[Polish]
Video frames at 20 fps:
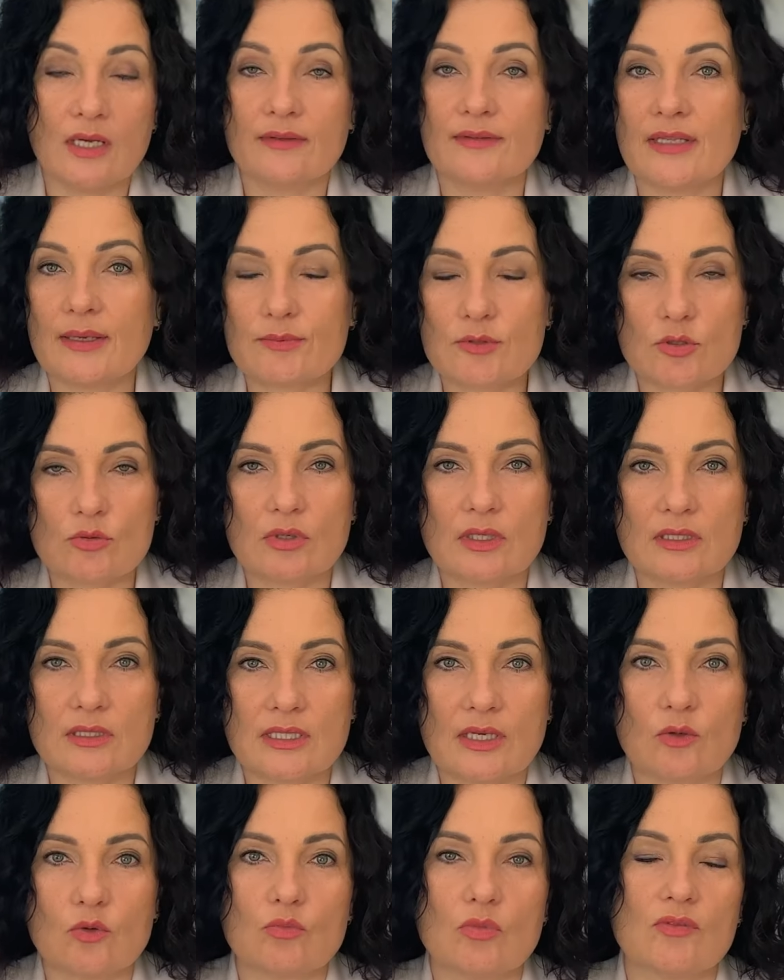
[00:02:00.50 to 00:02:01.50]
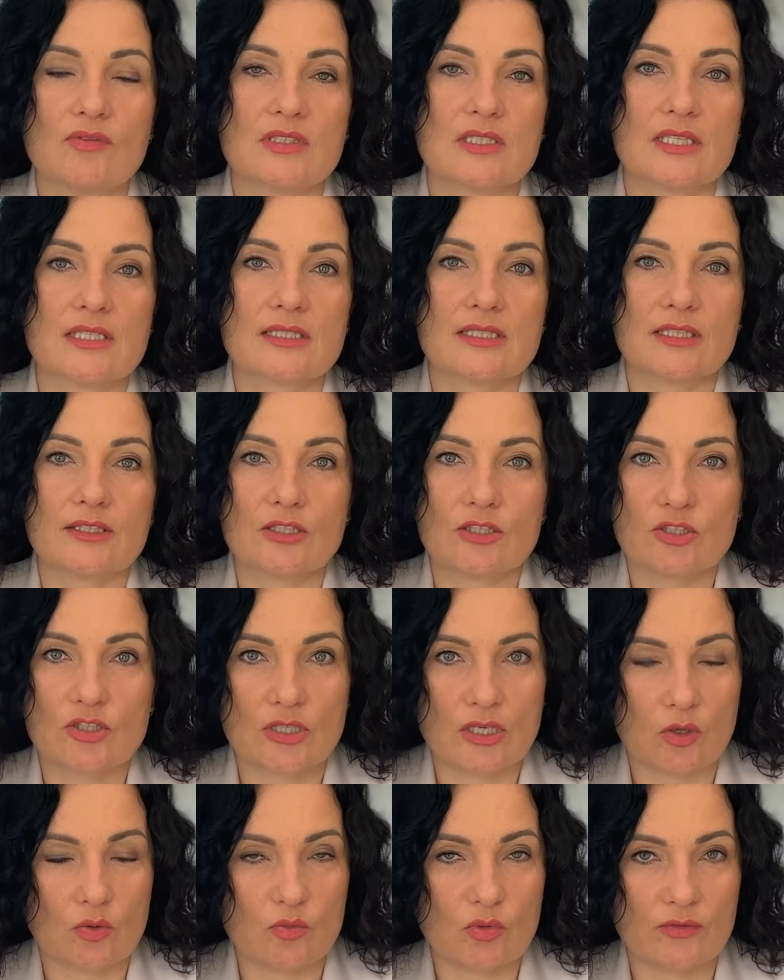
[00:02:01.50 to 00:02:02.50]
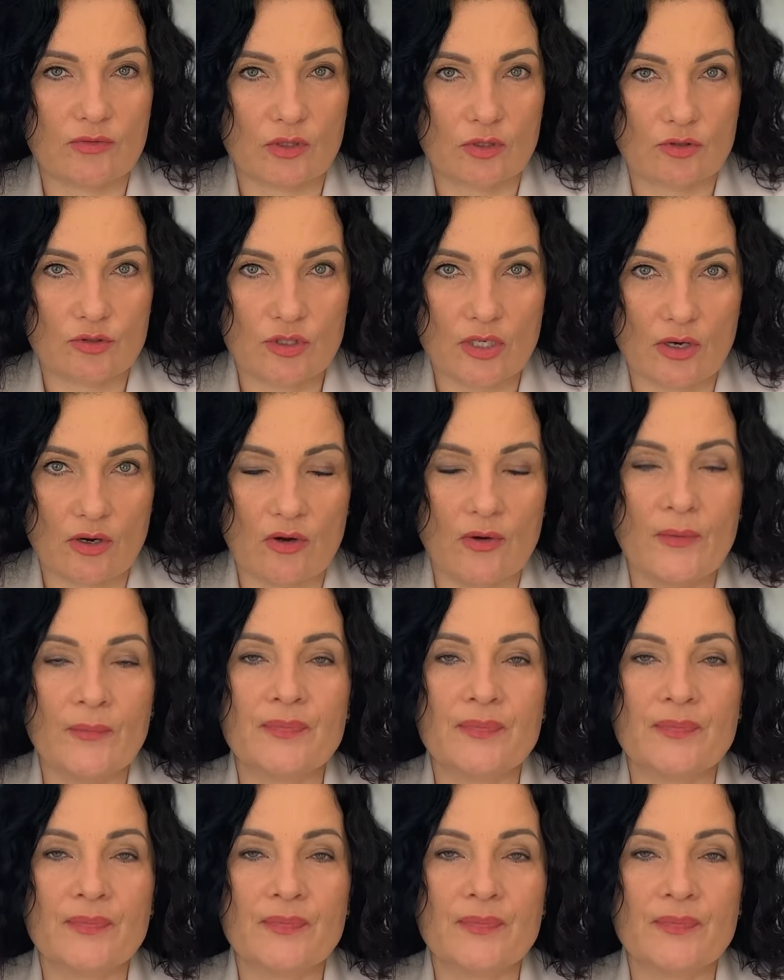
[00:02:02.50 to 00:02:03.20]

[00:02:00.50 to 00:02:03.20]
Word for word: na przykład na umowę zlecenie czy na umowę o dzieło.